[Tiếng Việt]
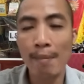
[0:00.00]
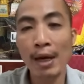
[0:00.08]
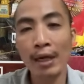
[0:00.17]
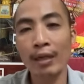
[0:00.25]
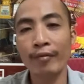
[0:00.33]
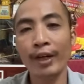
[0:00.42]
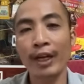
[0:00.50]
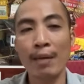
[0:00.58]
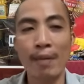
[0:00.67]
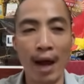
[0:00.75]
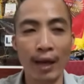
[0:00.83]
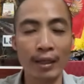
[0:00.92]
à, bác ơi về cơ
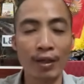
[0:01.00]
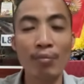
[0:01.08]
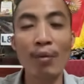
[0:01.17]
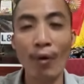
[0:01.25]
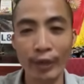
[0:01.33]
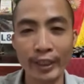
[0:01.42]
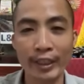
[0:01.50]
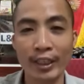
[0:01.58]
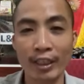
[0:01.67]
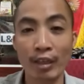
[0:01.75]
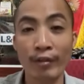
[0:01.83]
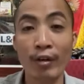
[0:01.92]
bản thì con mồi ấy,
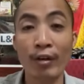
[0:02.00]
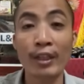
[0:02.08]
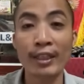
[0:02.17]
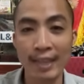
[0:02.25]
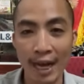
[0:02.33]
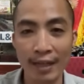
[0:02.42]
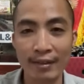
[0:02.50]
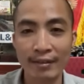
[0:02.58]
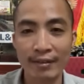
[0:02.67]
thì nó phải có thời gian